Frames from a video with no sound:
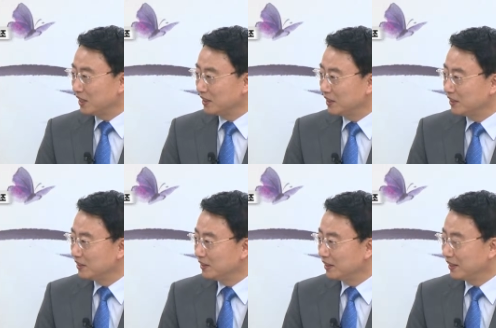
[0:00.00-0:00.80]
달이
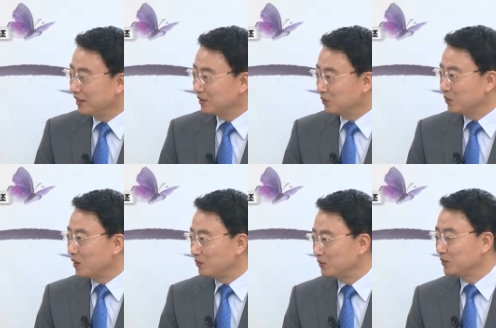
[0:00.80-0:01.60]
됐는데 감사합니다.
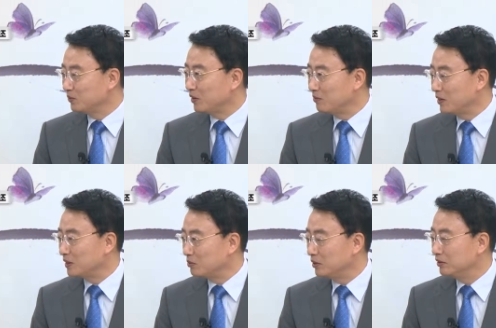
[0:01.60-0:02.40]
소감을 예. 좀한
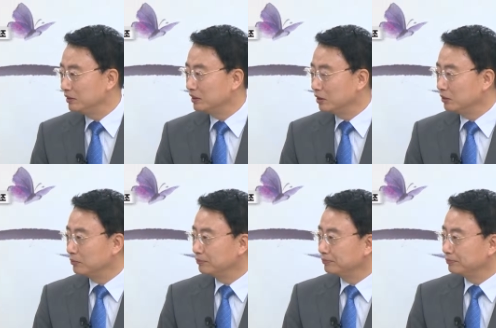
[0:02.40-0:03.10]
말씀해 주시죠.